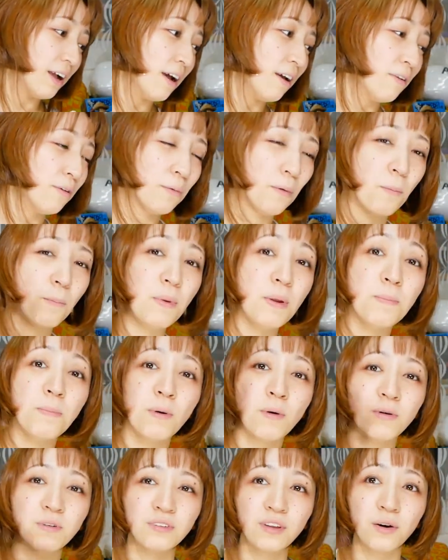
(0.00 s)
あのもう
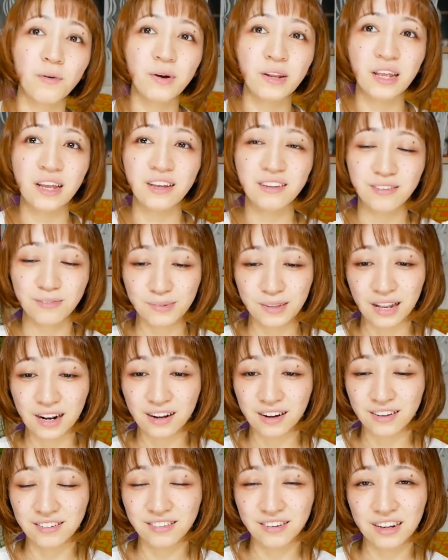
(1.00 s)
ピンポンサファですみたい
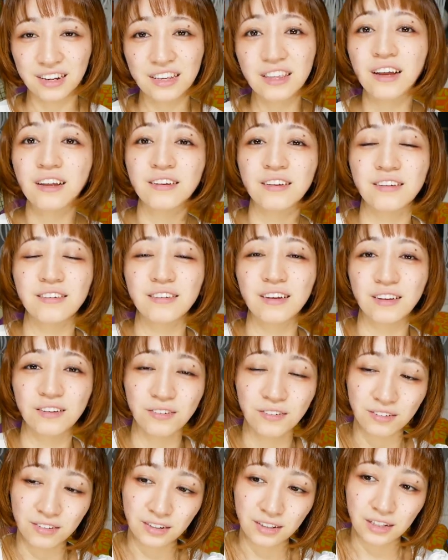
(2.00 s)
な感じで来たんですけ
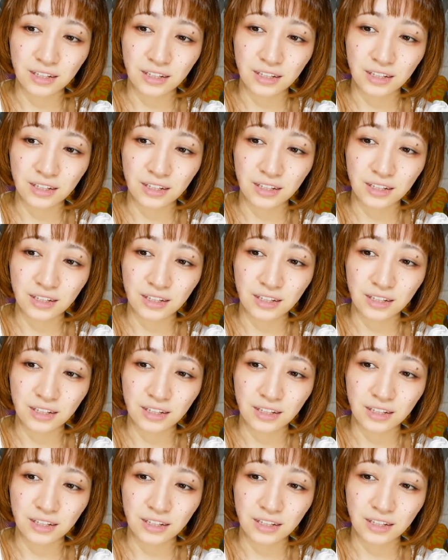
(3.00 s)
ど「